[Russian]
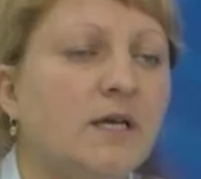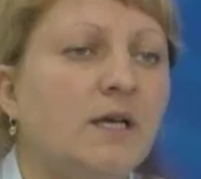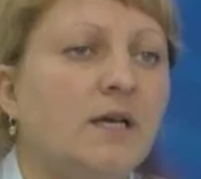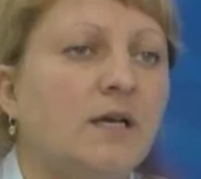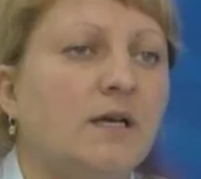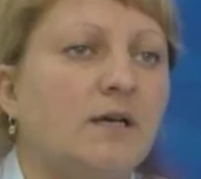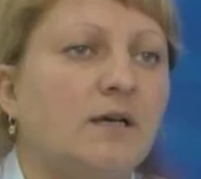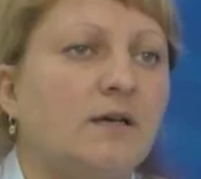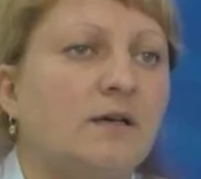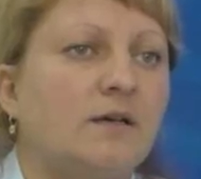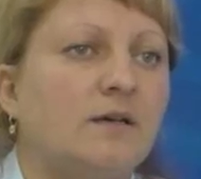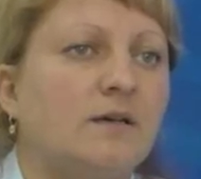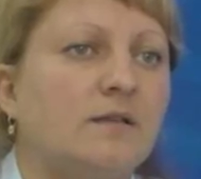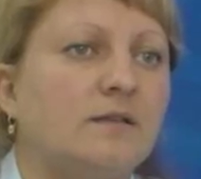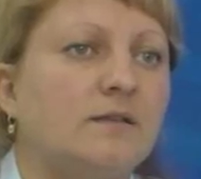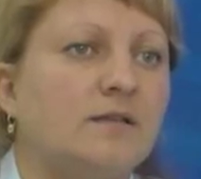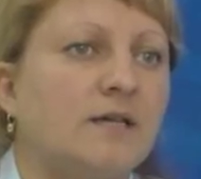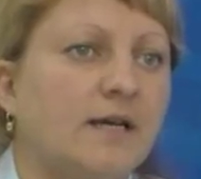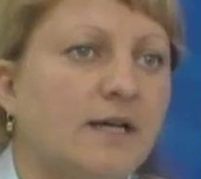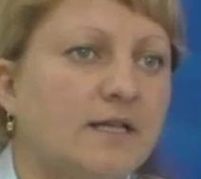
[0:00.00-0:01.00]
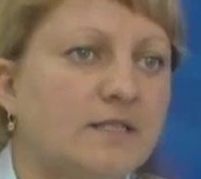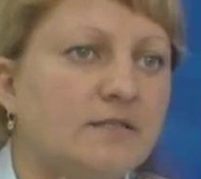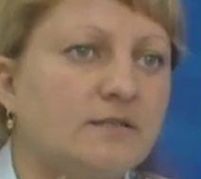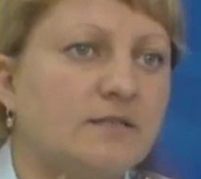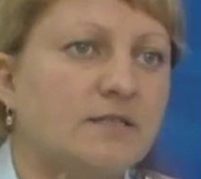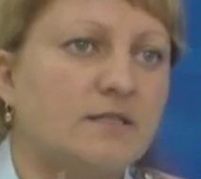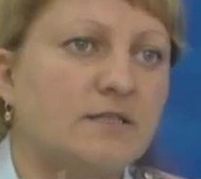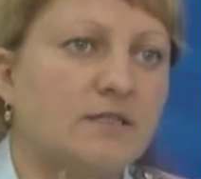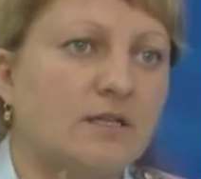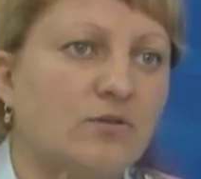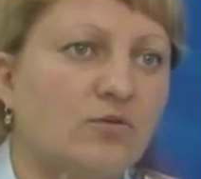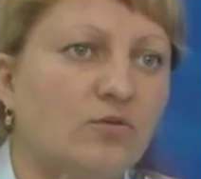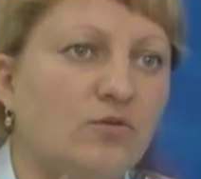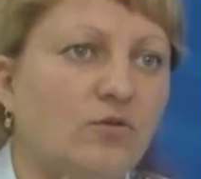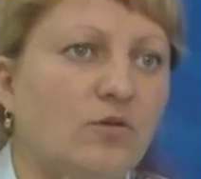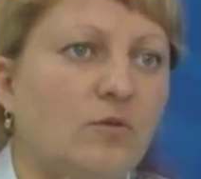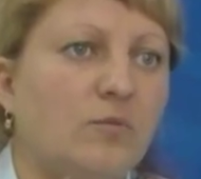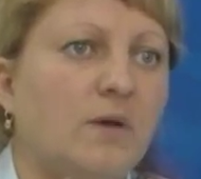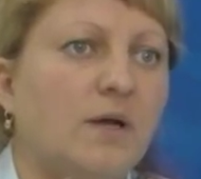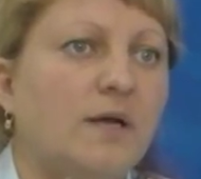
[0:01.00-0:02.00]
э, находился за
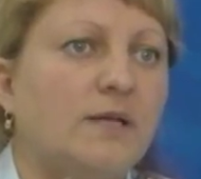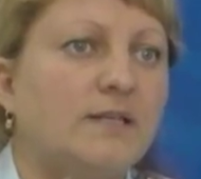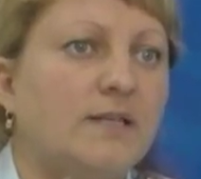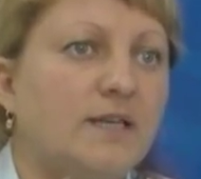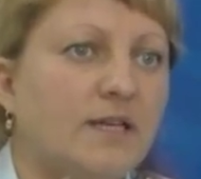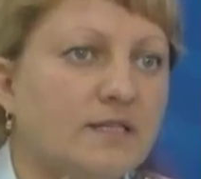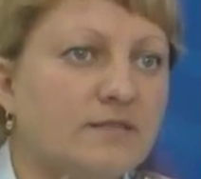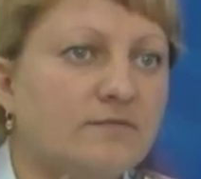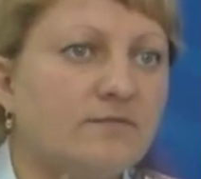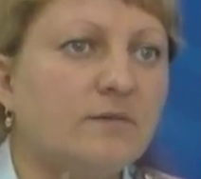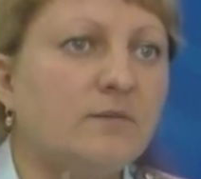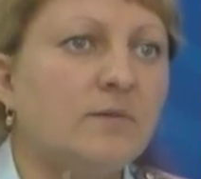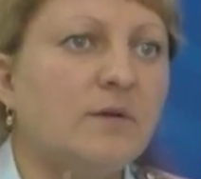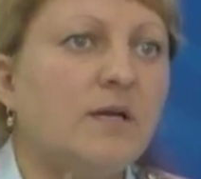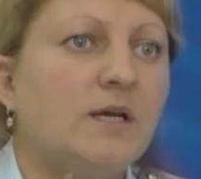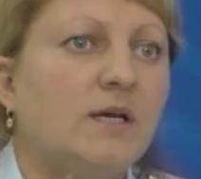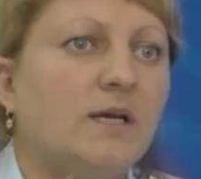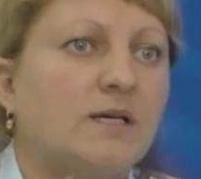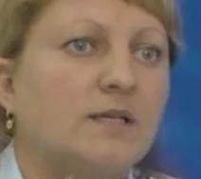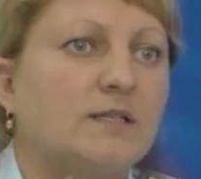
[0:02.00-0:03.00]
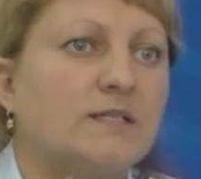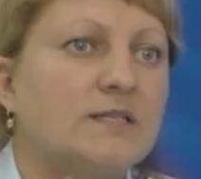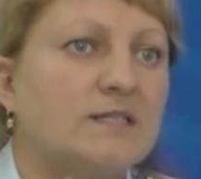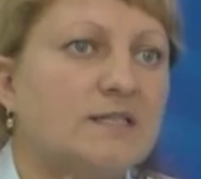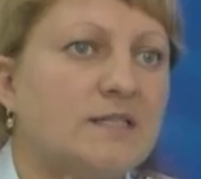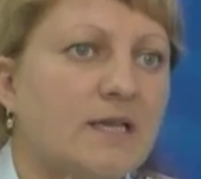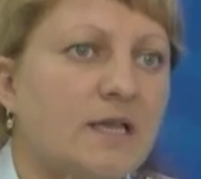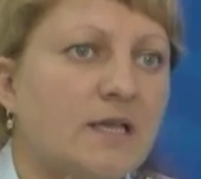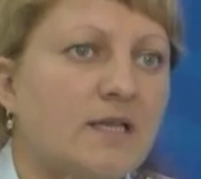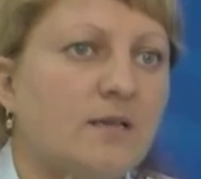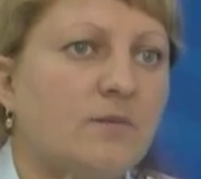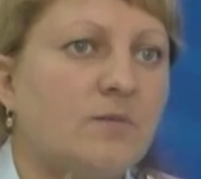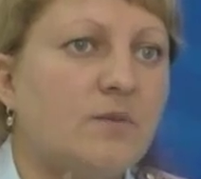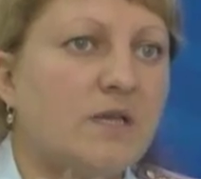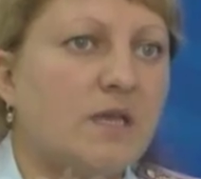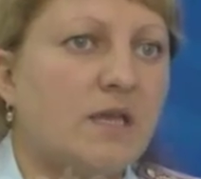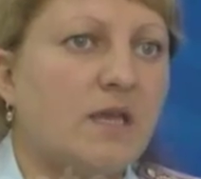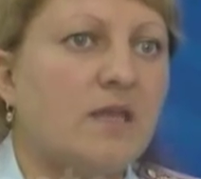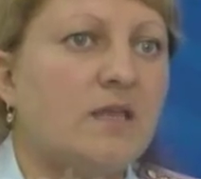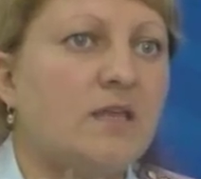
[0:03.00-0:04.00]
рулем трезвым, э, состояние
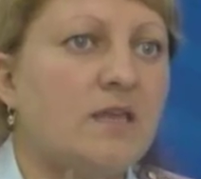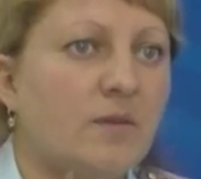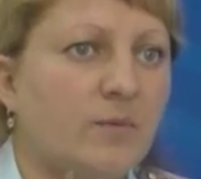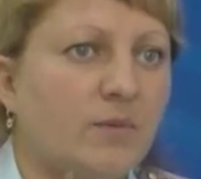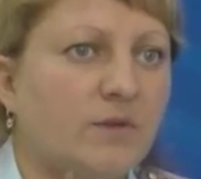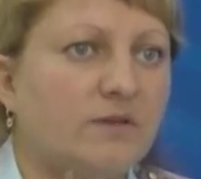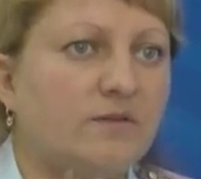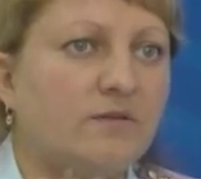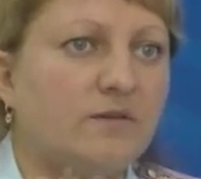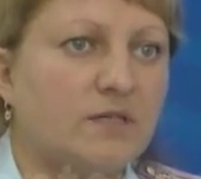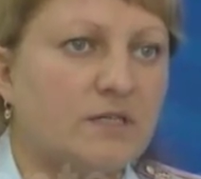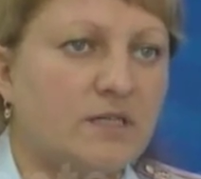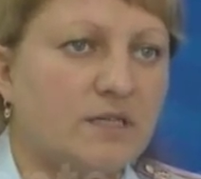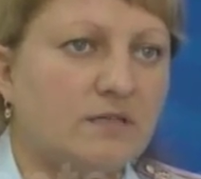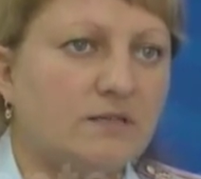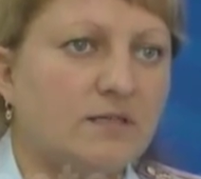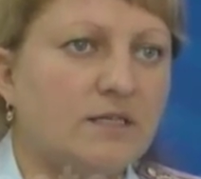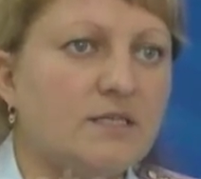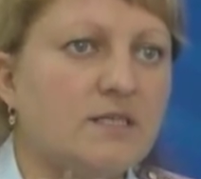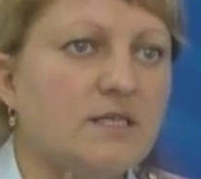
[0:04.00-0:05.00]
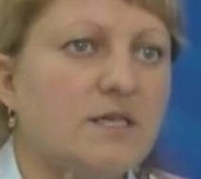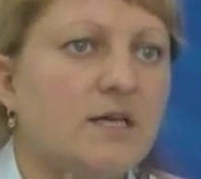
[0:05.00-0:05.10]
опьянения не подтвердилось.